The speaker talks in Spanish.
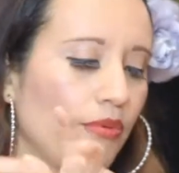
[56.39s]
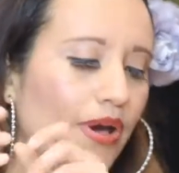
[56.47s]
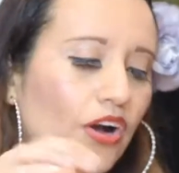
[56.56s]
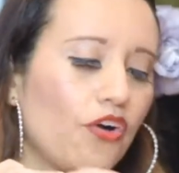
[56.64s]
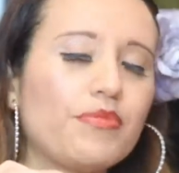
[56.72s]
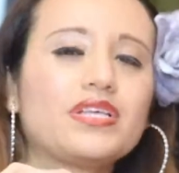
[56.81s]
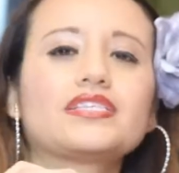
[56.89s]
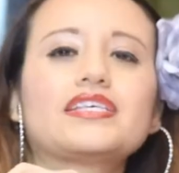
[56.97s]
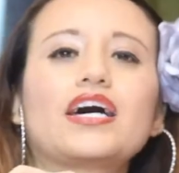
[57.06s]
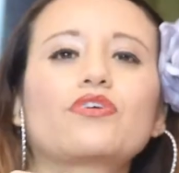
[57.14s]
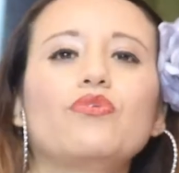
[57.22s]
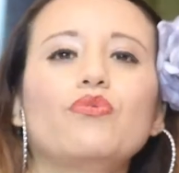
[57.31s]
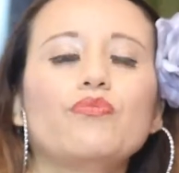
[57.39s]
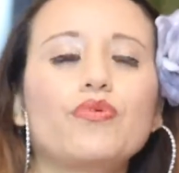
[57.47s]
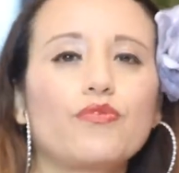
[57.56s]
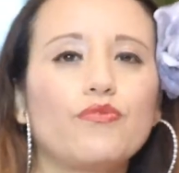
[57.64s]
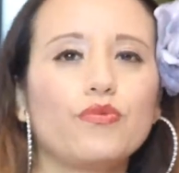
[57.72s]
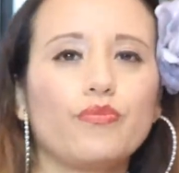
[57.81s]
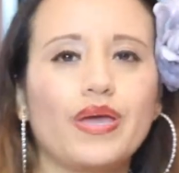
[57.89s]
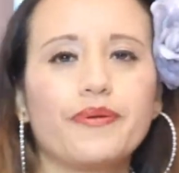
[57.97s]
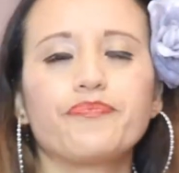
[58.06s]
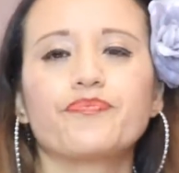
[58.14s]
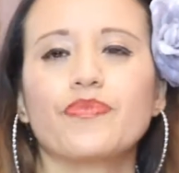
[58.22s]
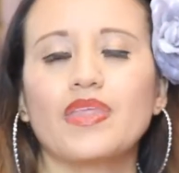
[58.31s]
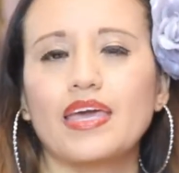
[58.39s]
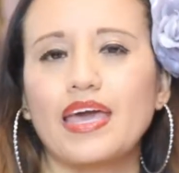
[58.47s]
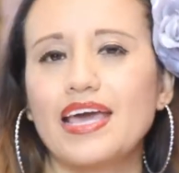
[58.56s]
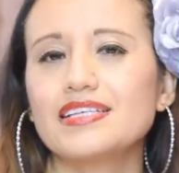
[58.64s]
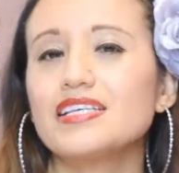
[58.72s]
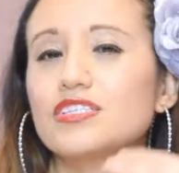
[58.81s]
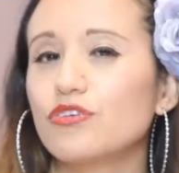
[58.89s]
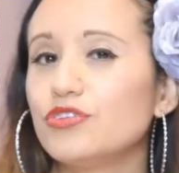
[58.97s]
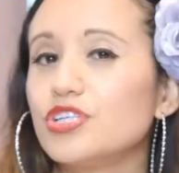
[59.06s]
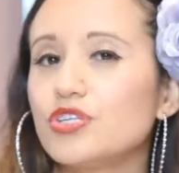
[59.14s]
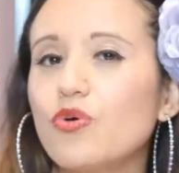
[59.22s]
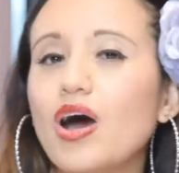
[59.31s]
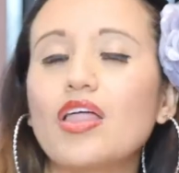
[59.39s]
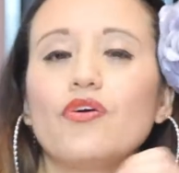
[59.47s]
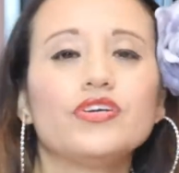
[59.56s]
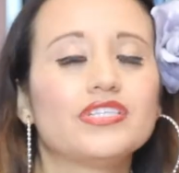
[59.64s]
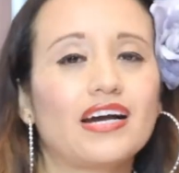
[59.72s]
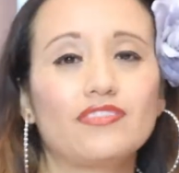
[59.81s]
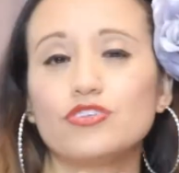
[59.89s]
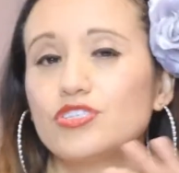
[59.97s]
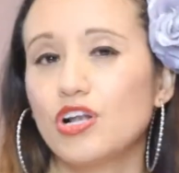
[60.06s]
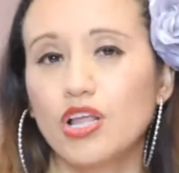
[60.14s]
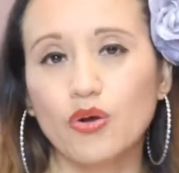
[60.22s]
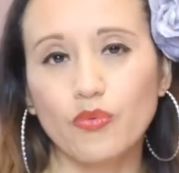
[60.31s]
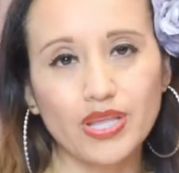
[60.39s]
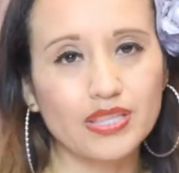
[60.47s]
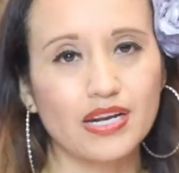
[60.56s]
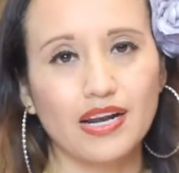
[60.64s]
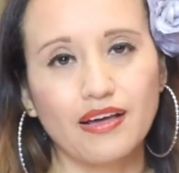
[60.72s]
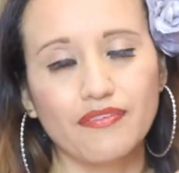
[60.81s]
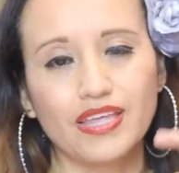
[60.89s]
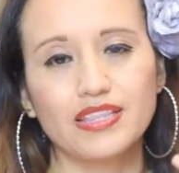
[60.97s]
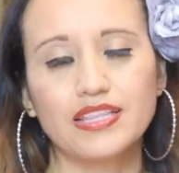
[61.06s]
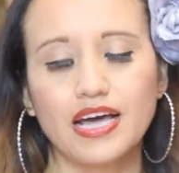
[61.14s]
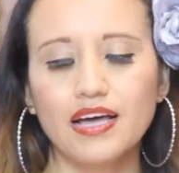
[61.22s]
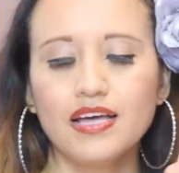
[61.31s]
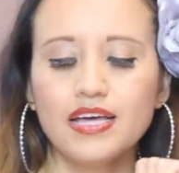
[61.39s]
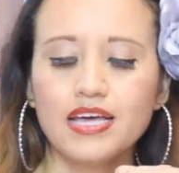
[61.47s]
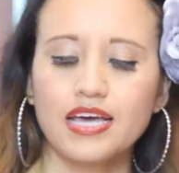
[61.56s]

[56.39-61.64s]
Voy a comenzar con un perfume que es descontinuado, ya no se le encuentra en la venta,